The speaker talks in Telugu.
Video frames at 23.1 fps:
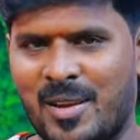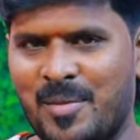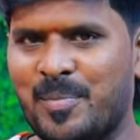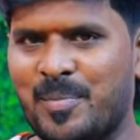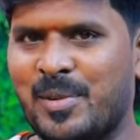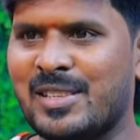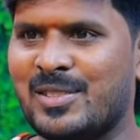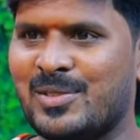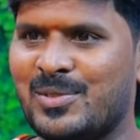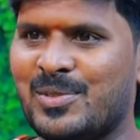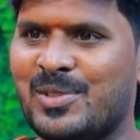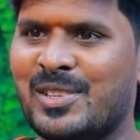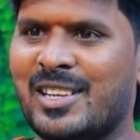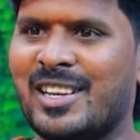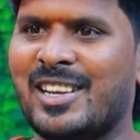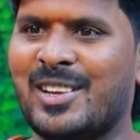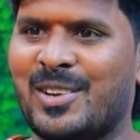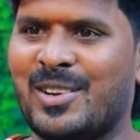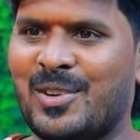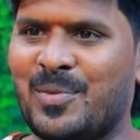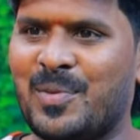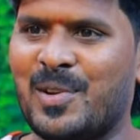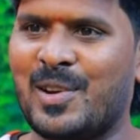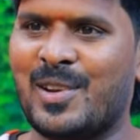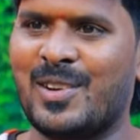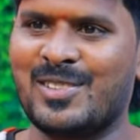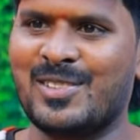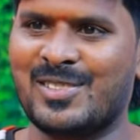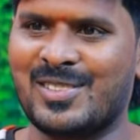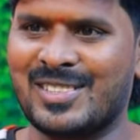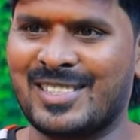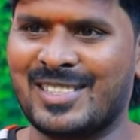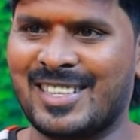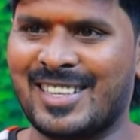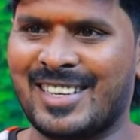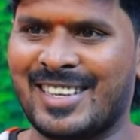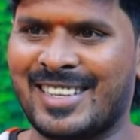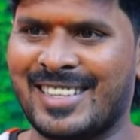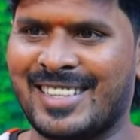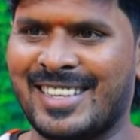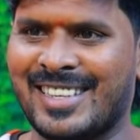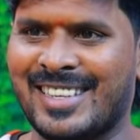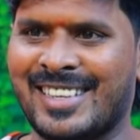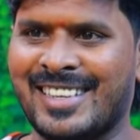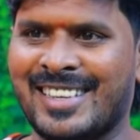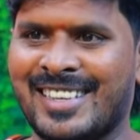టైం పాస్ ఉంటేనే ఎక్కువ ఫాలోవర్స్ వస్తారు
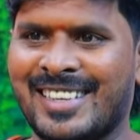అయితే